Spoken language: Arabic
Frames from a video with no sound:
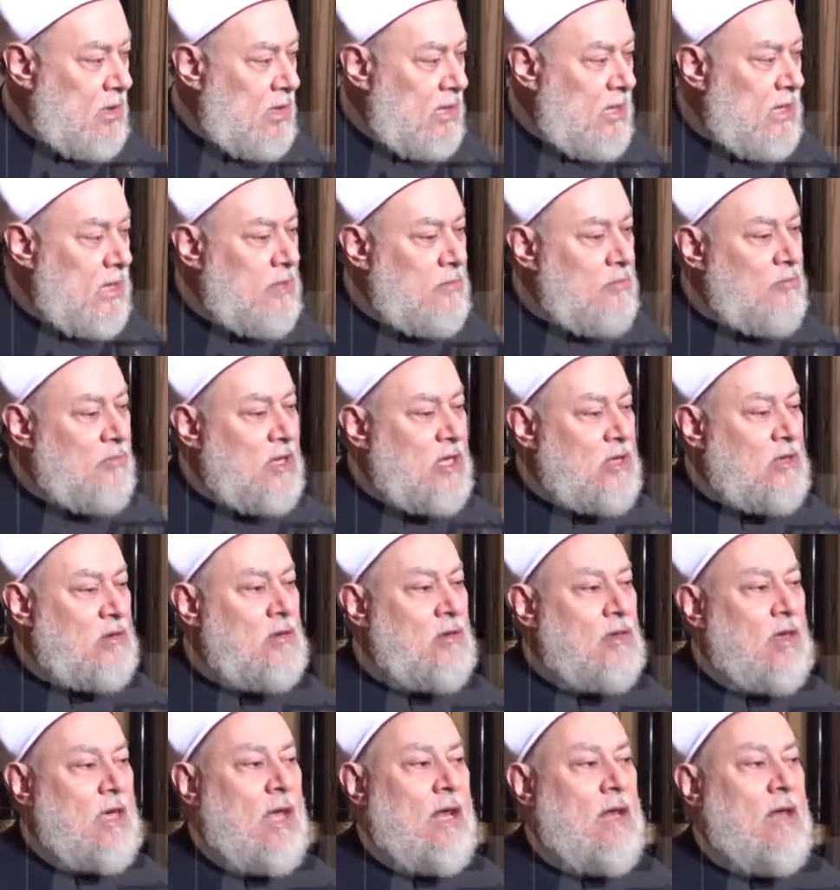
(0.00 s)
خدمة
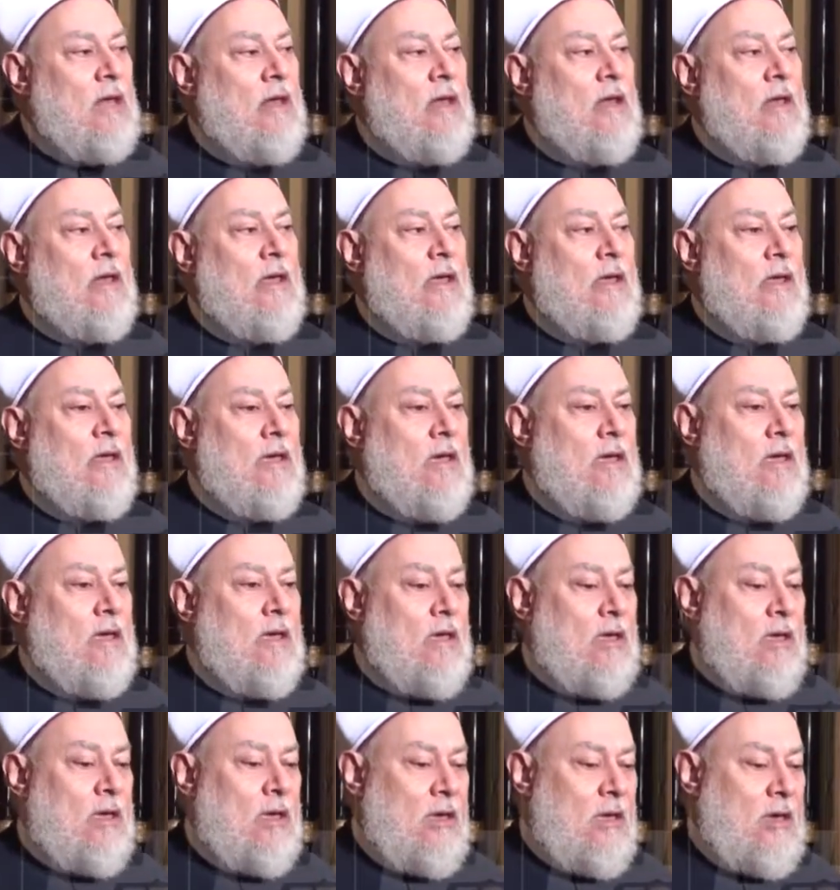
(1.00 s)

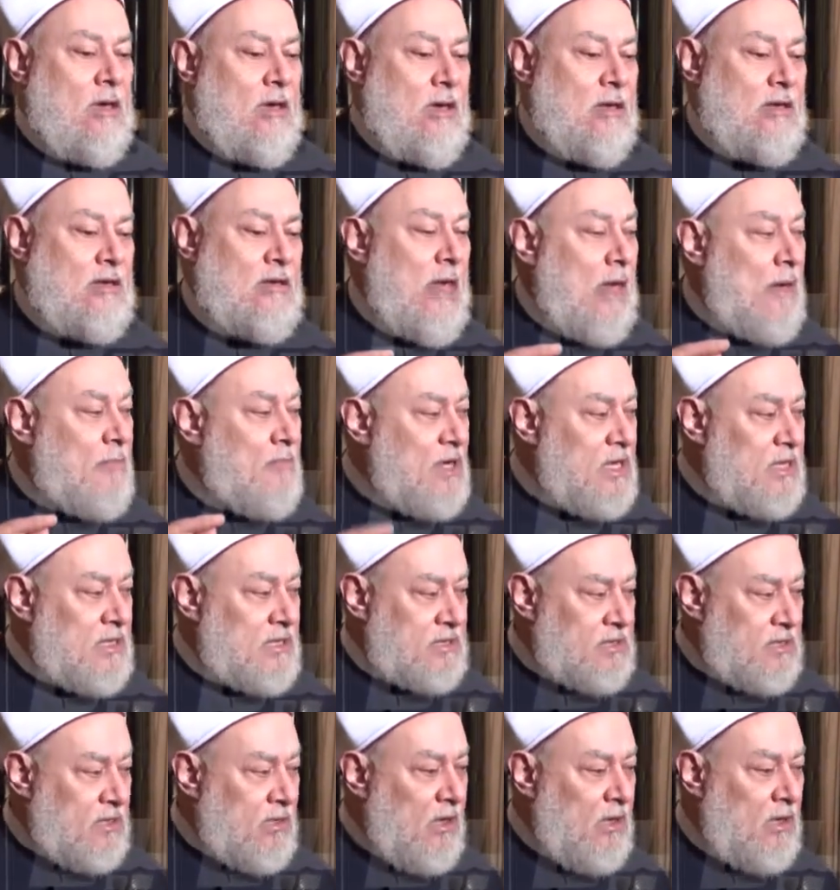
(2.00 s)
التأمين
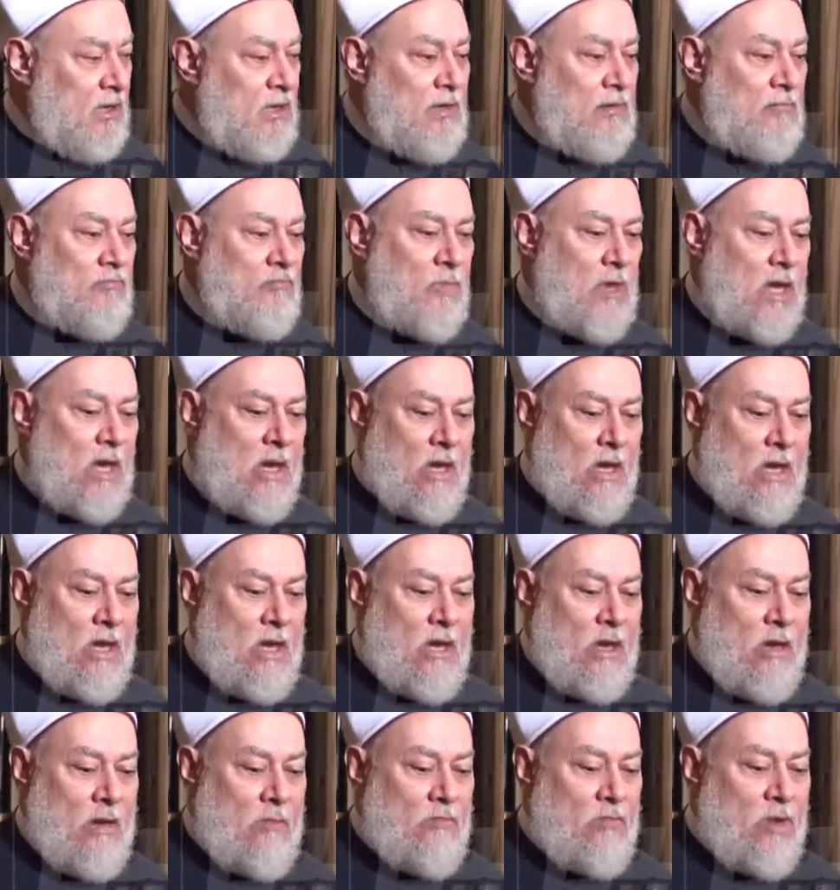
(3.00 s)
الصحي
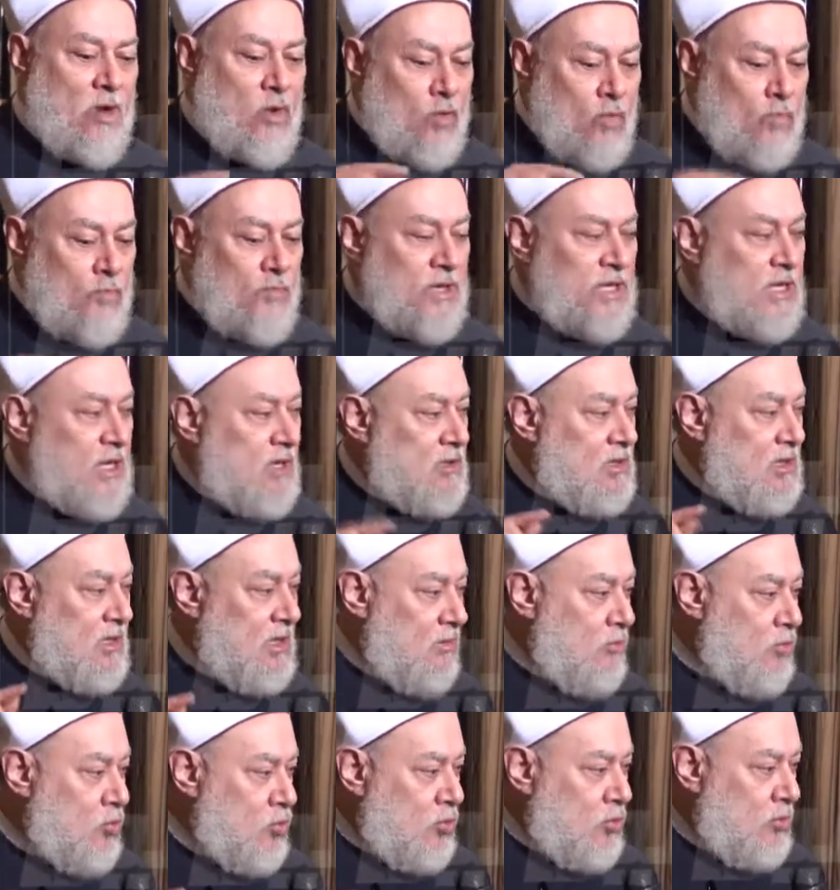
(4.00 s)
بنقوم
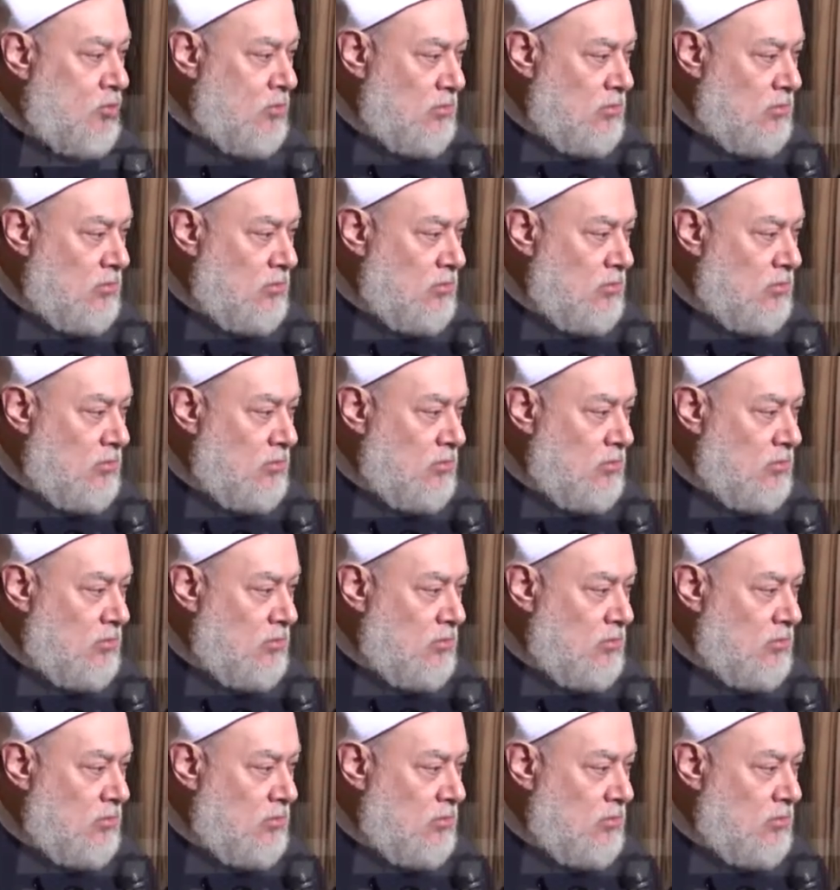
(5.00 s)
بتدريبه